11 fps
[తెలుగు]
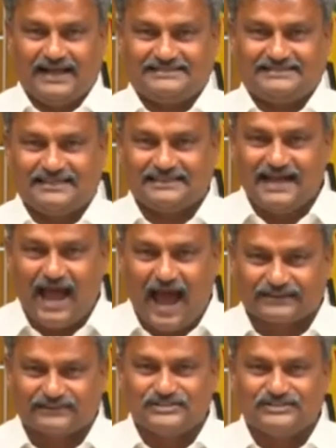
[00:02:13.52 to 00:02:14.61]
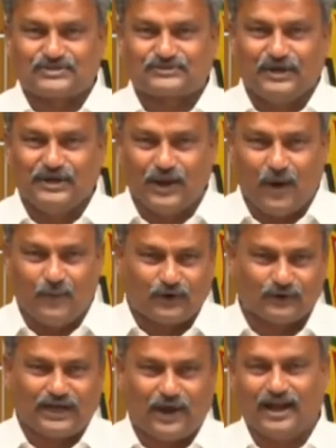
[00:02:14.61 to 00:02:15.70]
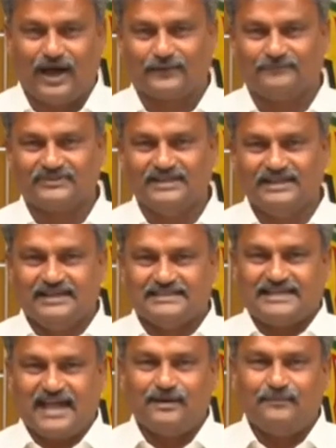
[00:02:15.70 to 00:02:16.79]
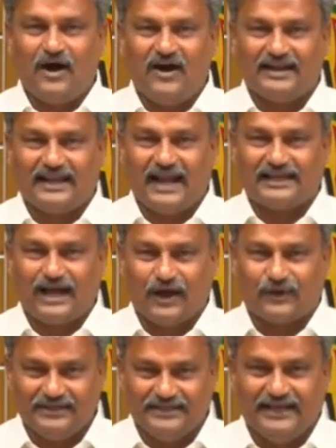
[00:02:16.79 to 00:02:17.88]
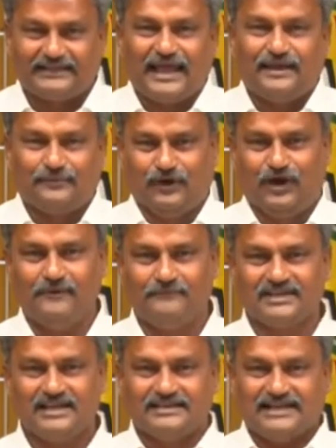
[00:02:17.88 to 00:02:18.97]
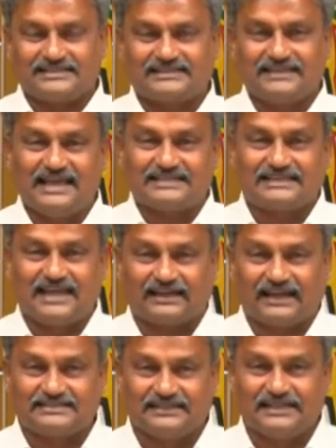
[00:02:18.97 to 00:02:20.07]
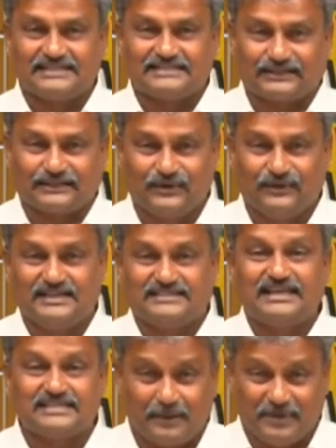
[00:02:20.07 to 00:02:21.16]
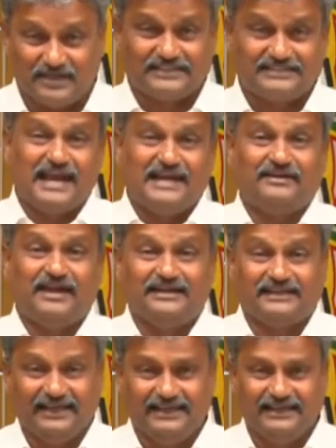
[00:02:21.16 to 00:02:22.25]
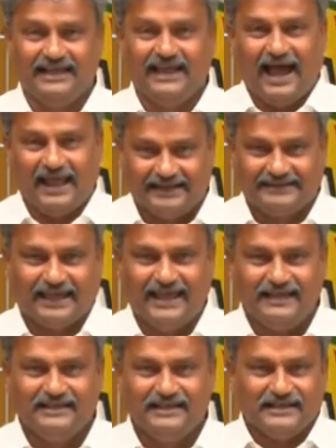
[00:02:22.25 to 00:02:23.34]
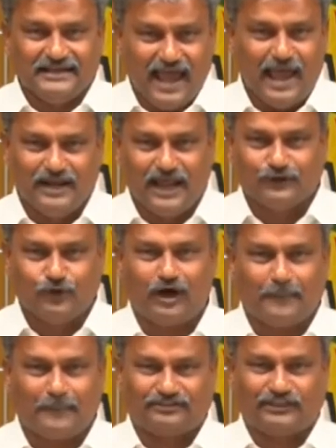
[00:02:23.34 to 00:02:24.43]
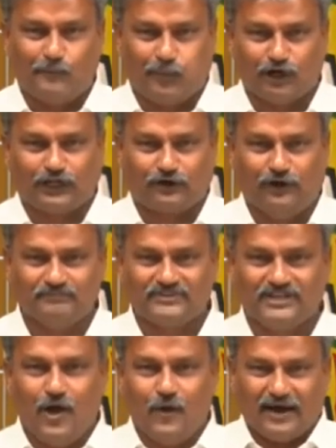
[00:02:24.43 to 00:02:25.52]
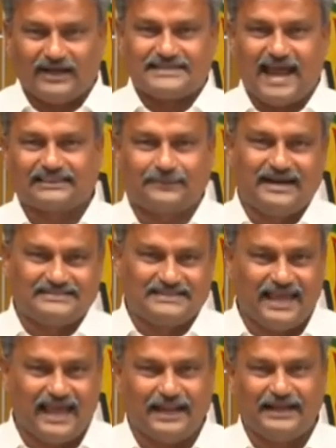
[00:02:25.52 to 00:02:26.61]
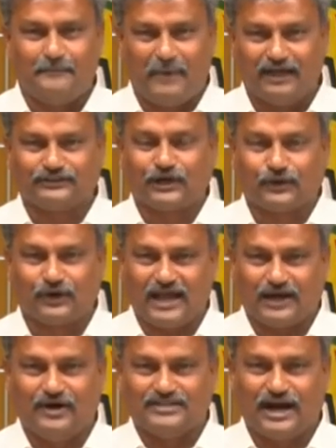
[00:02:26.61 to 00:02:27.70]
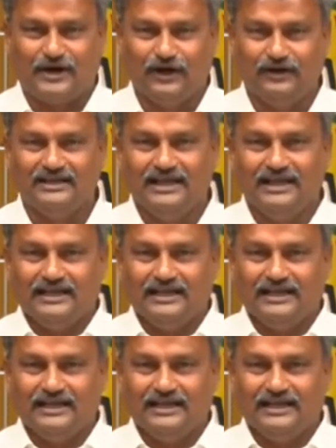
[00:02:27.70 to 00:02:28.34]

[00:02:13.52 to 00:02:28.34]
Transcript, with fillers: ఖచ్చితంగా అర్థం చేసుకొని నవ్వుకుంటూ ఉన్నారు జగన్మోహన్ రెడ్డి గారు ఈ టైంలో ఎస్సీ ఎస్టీ అట్రాసిటీ చట్టం గురించి సమీక్ష చేయటం ఏంటి అని అంటే ఏమీ లేదు ఒక పెద్ద బోటకం ఒక చేతబడి చేయాలనే మాంత్రికుడిలాగా వచ్చాడు